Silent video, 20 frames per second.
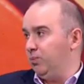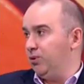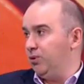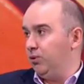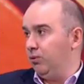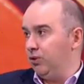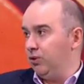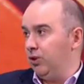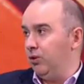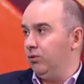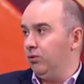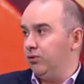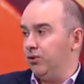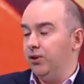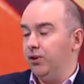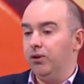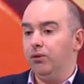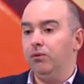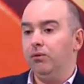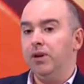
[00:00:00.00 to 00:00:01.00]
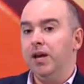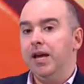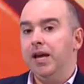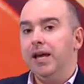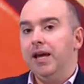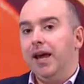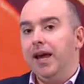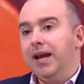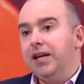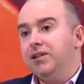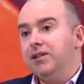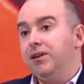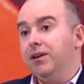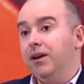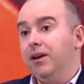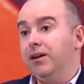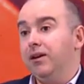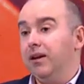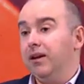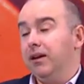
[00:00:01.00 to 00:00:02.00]
de pessoas e conseguiram a
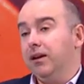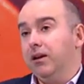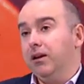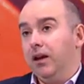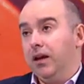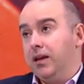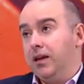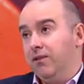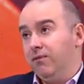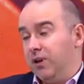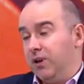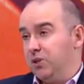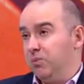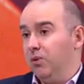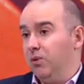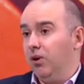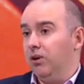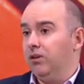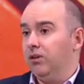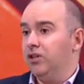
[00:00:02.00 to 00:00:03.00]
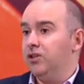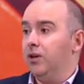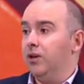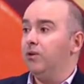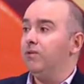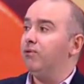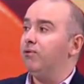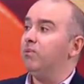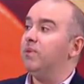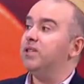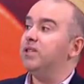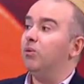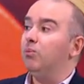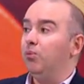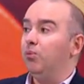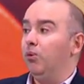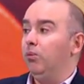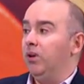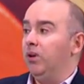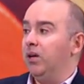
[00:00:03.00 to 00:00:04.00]
extrair, aqui faço uma nota, a extrair informação
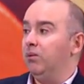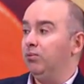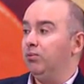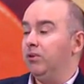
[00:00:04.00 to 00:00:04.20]
pública.